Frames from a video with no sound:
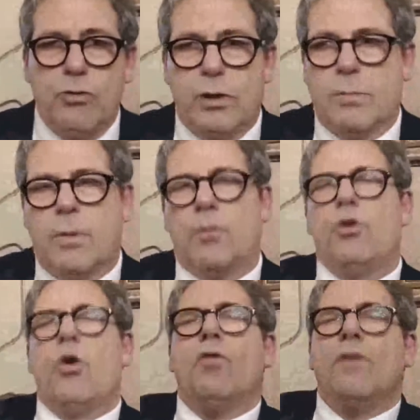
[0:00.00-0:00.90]
Oggi ne abbiamo
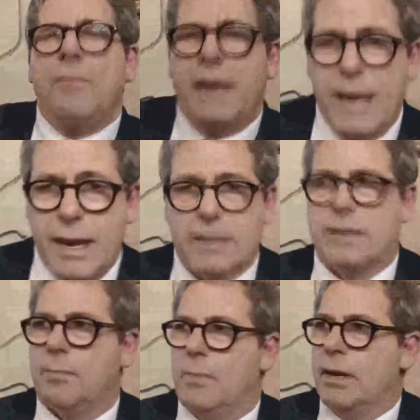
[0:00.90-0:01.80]
9
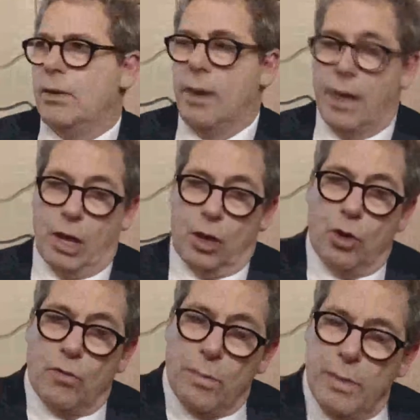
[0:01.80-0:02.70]
miliardi in meno,
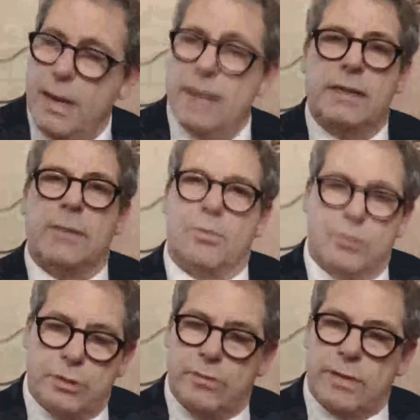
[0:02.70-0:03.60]
9 miliardi di
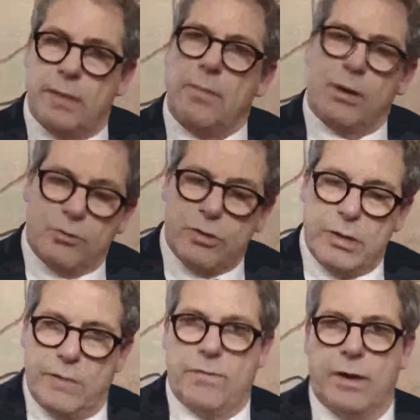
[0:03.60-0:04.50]
produttività in meno
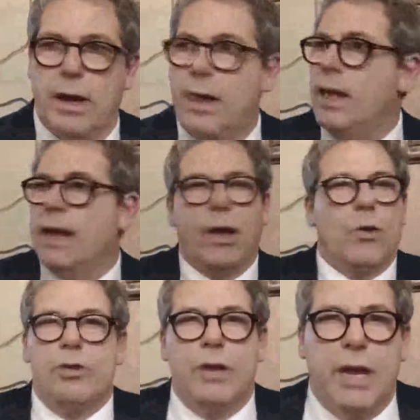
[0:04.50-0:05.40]
significa che
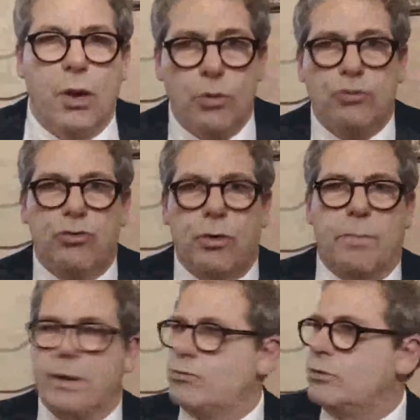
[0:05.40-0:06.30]
ogni negozio ha
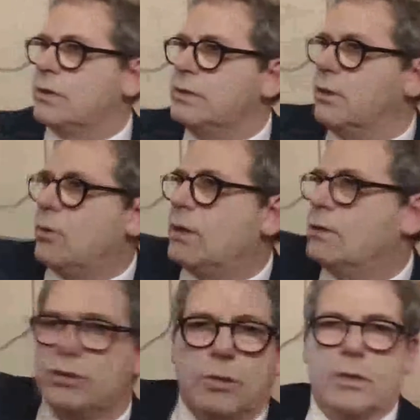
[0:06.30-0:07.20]
perso il 30,
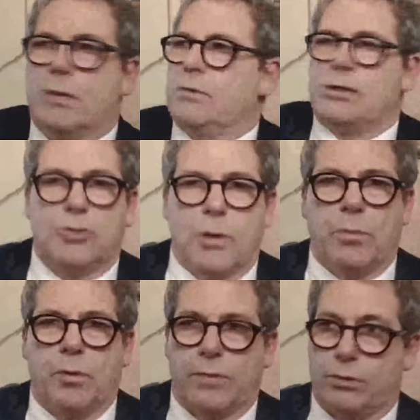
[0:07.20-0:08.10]
40, 50% del
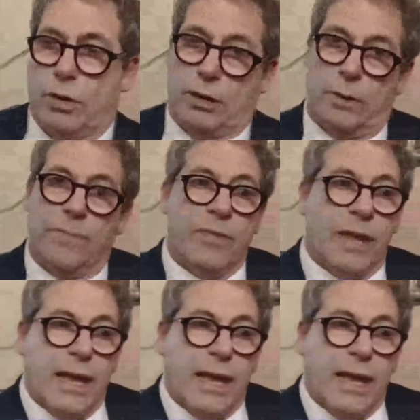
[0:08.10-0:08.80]
proprio fatturato,